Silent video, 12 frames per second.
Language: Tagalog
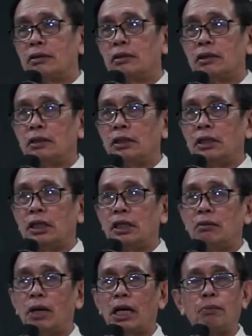Eh,
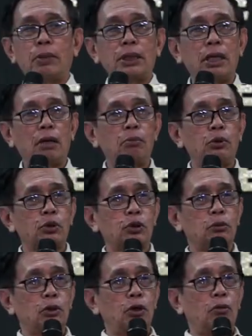baka pati ang puso
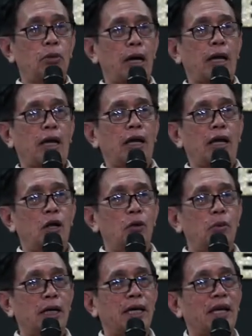mo lumaki,
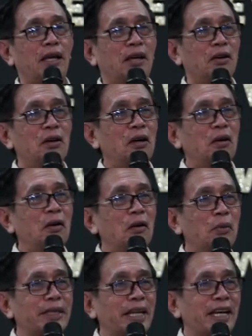lumaki,
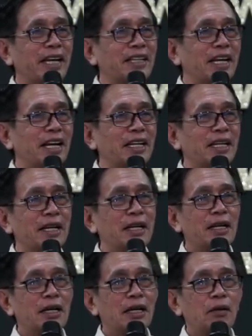mamatay ka dyan.
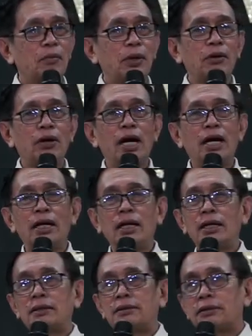Pero
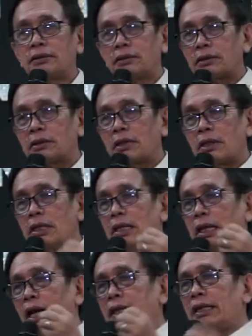ang
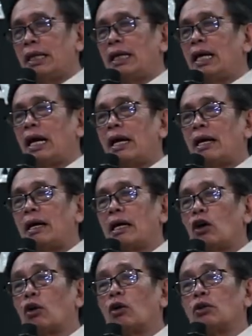ang talagang
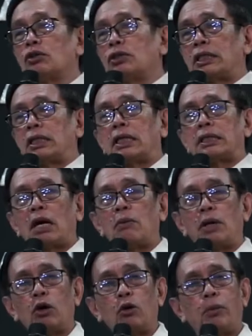growth na tinatawag
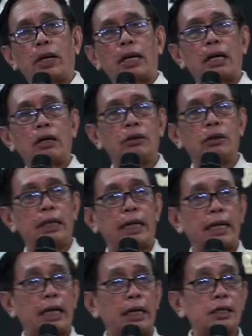o paglago
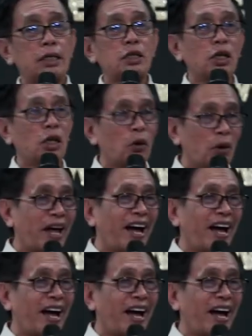nangyari sa silula.